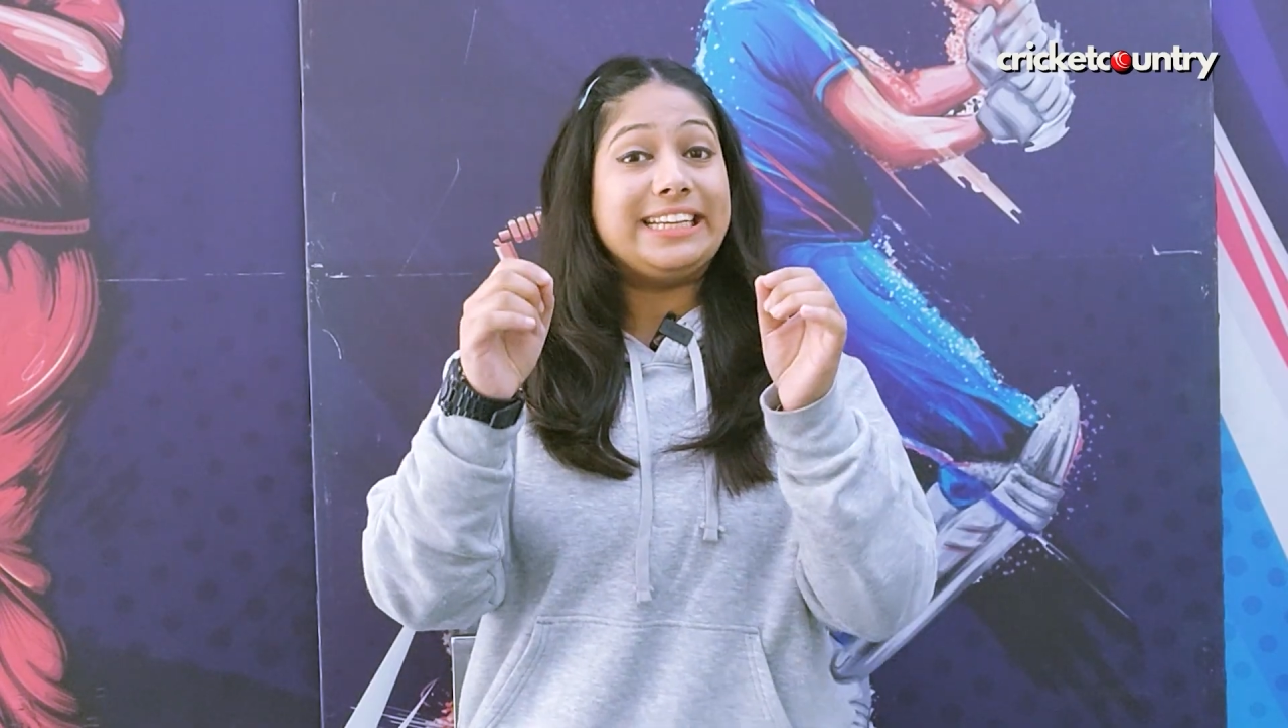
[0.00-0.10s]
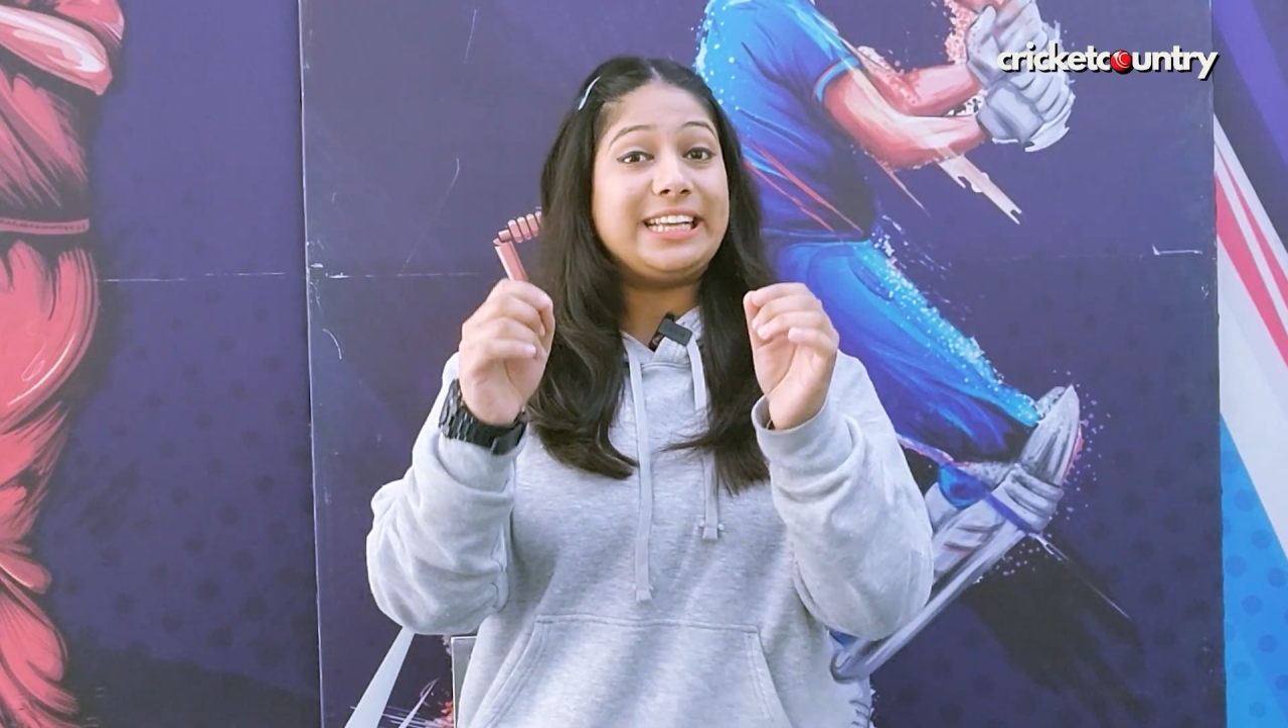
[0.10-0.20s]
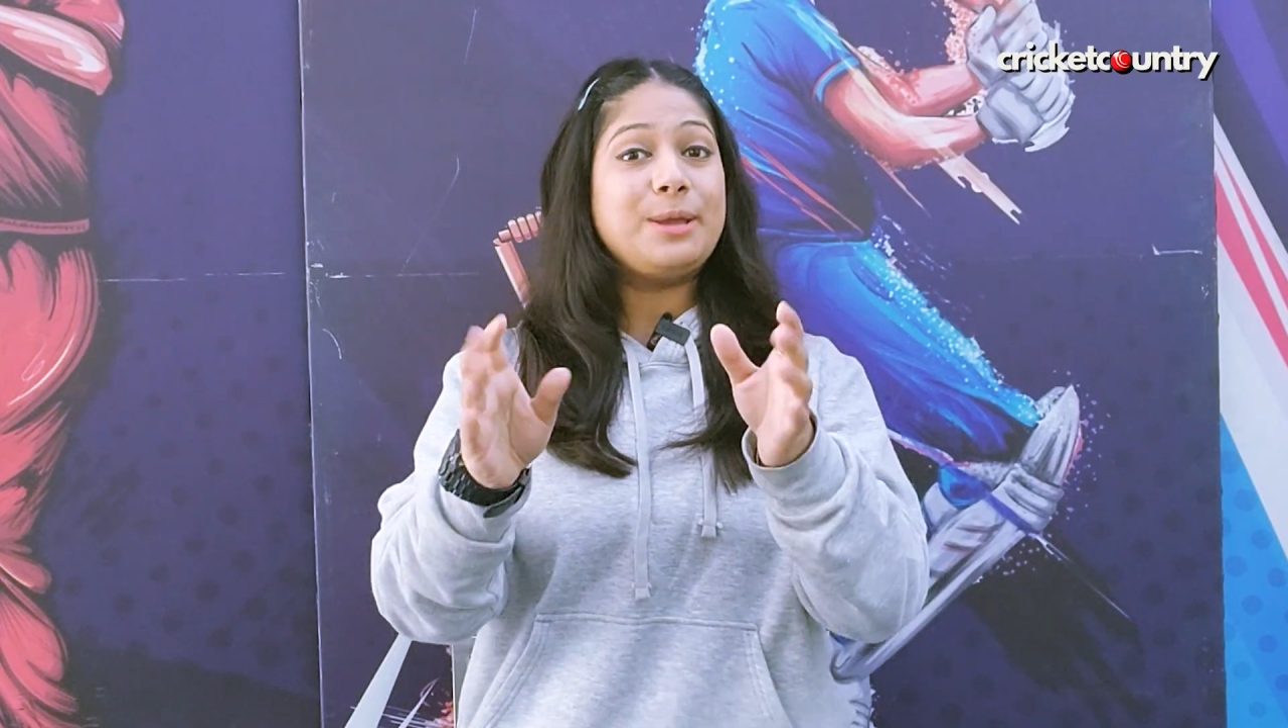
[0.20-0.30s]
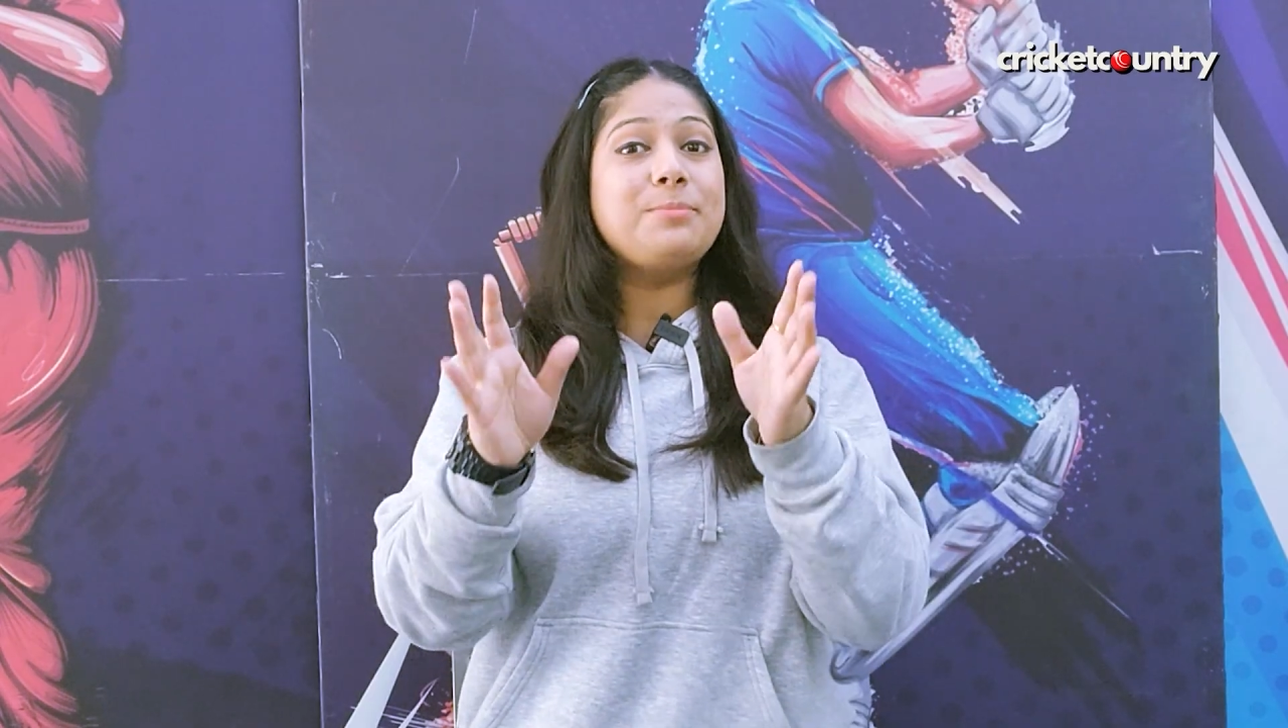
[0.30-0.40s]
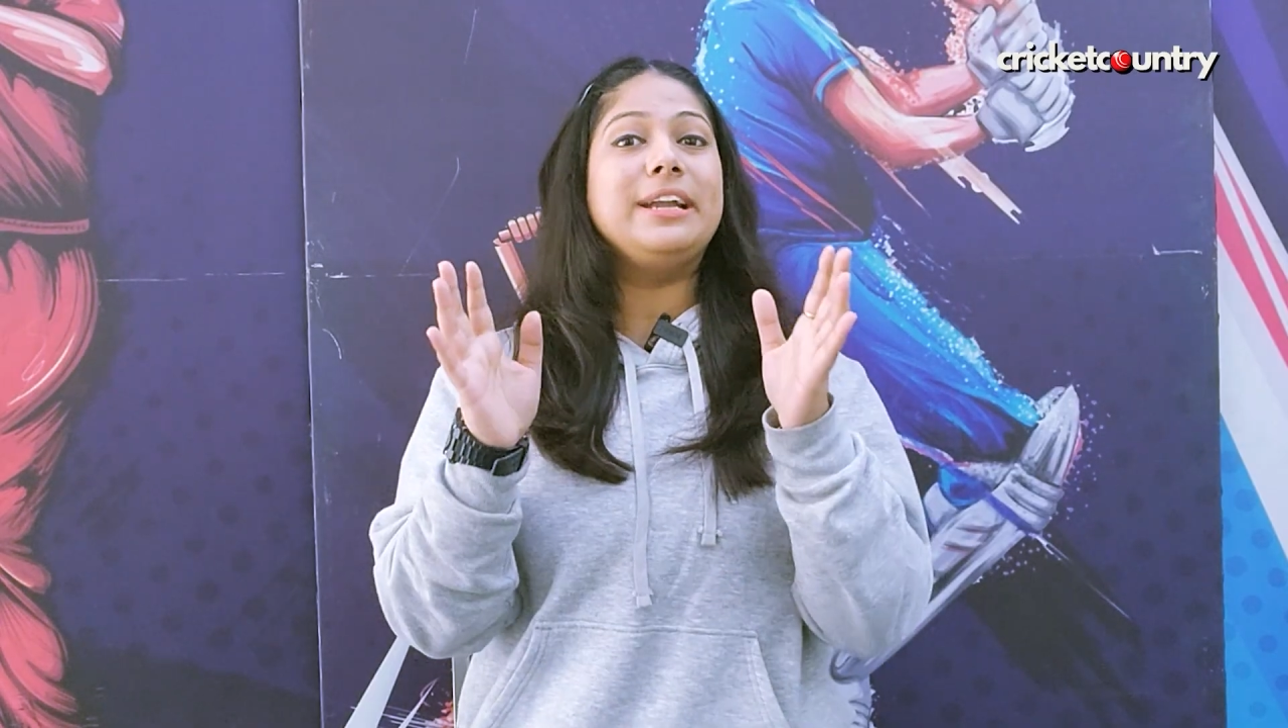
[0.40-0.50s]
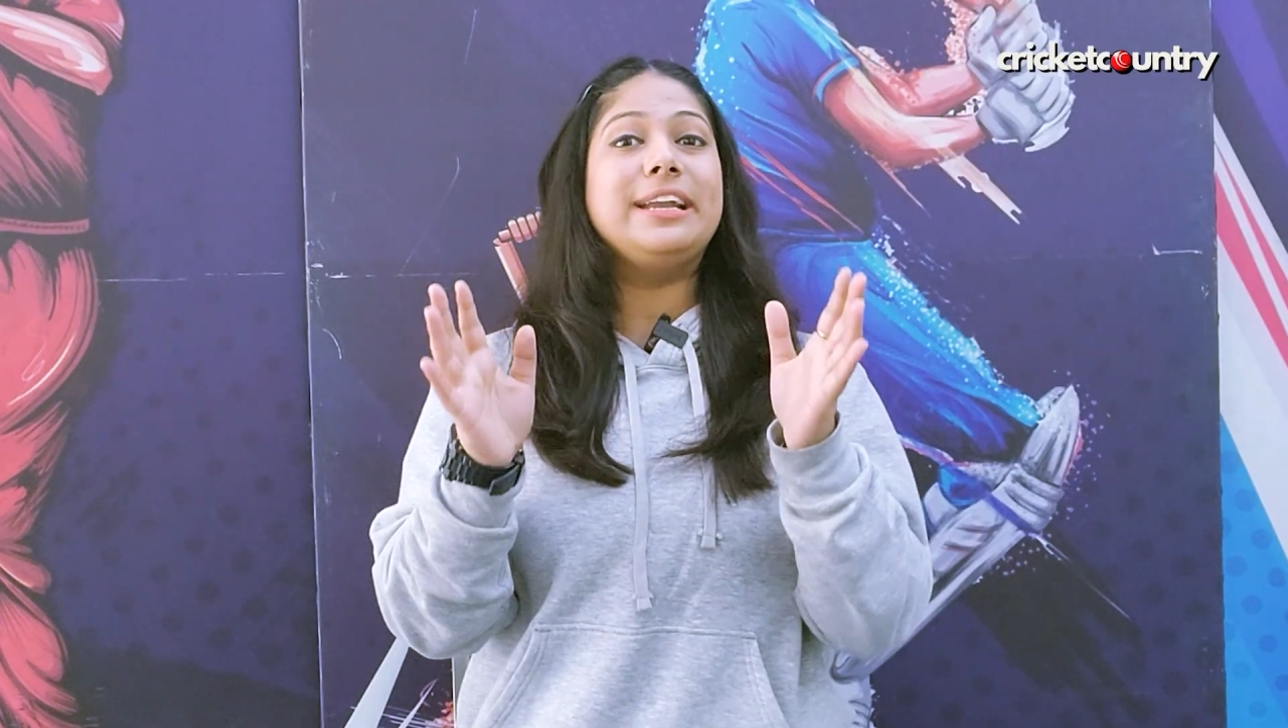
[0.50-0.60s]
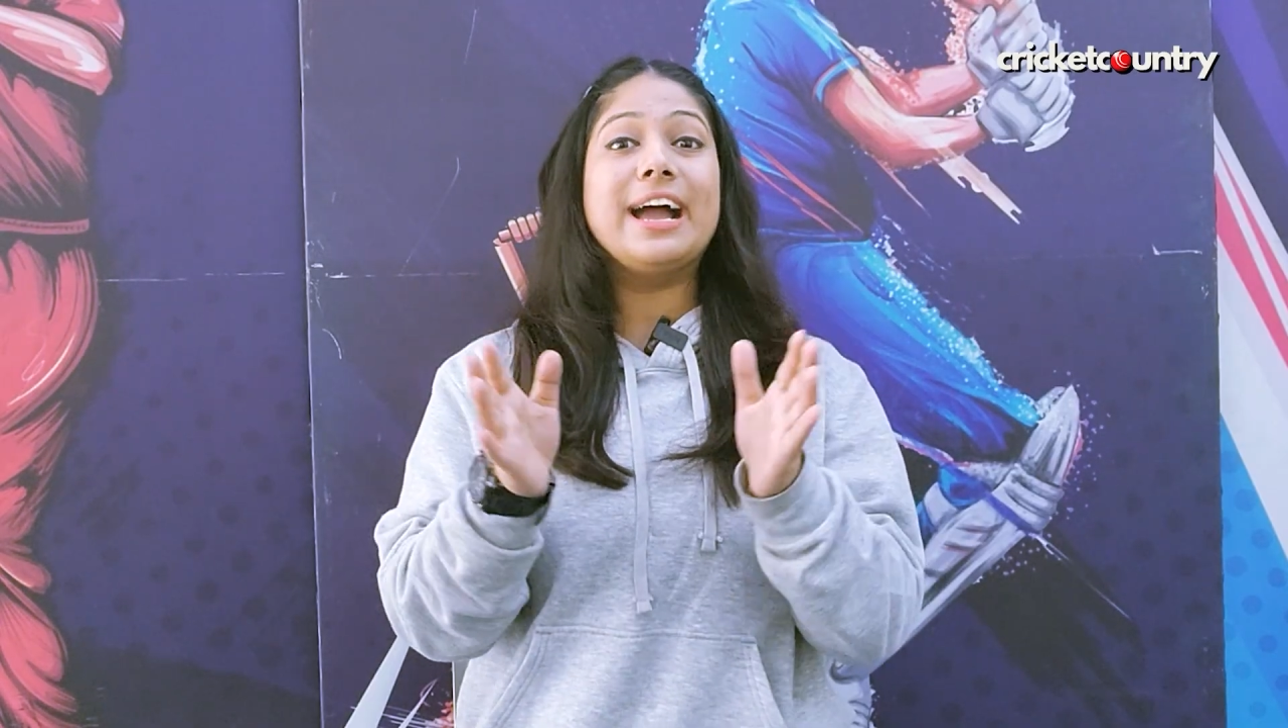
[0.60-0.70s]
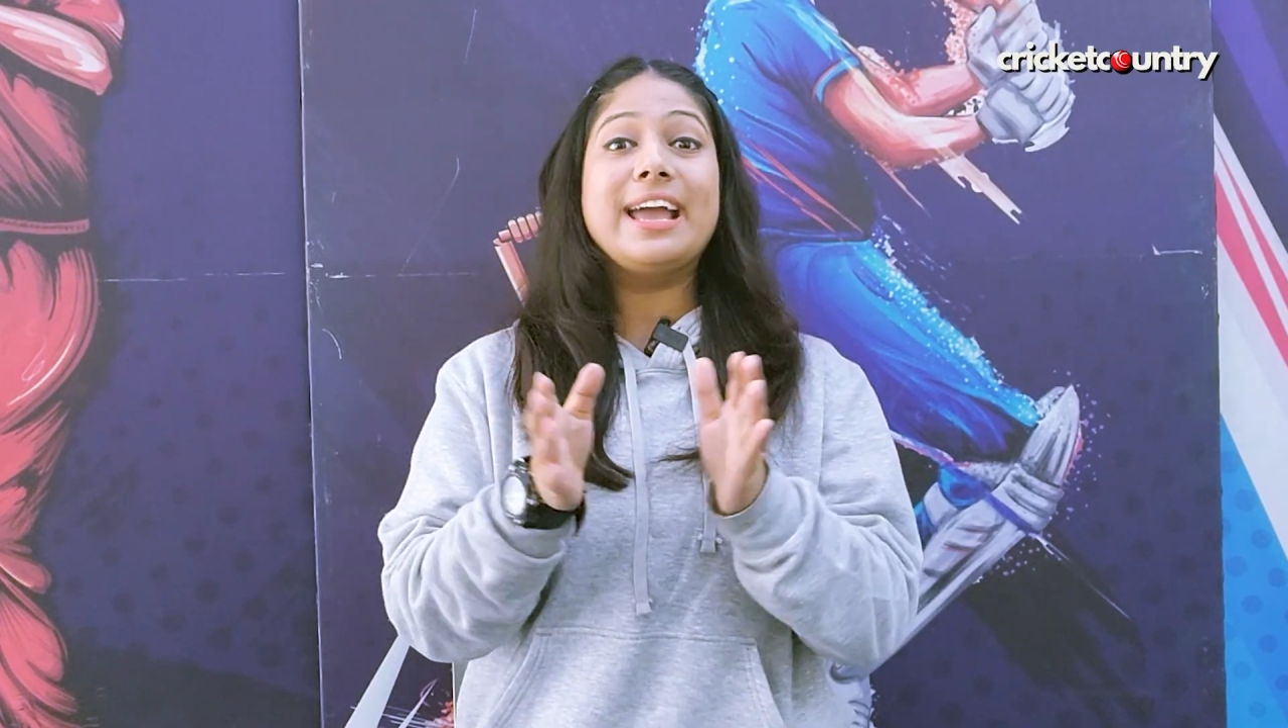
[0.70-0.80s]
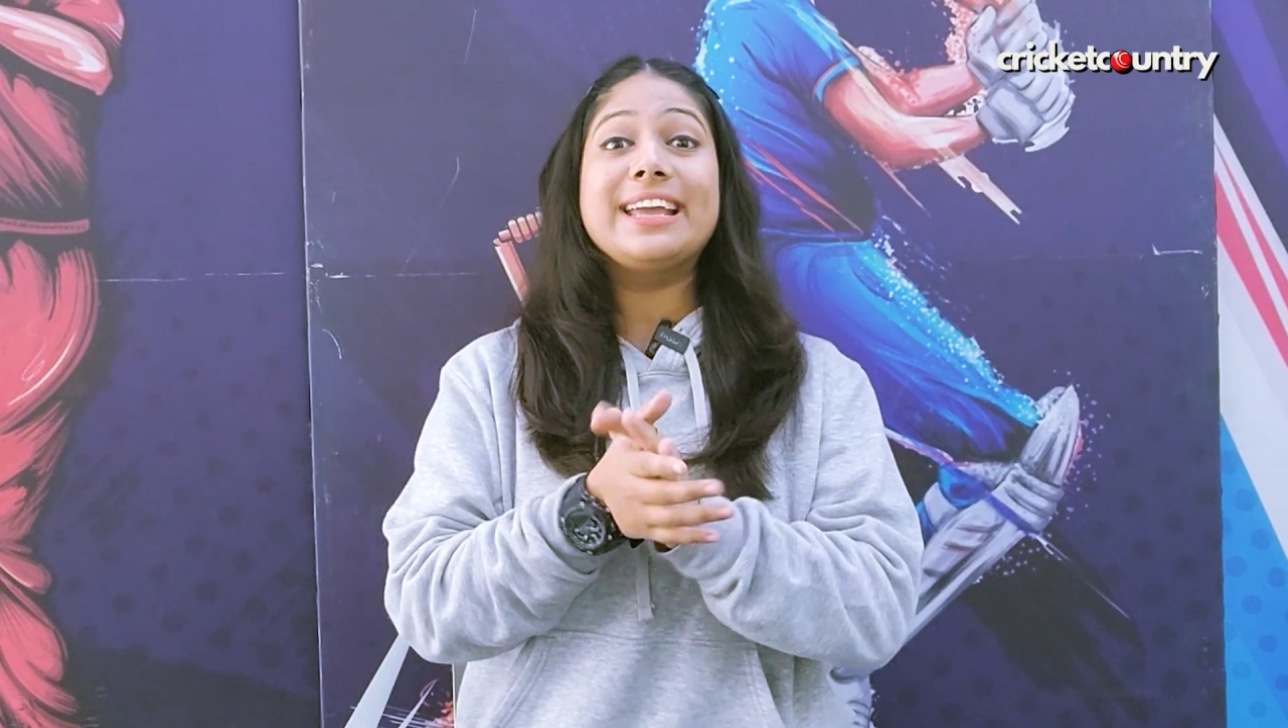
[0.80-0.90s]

टीम इंडिया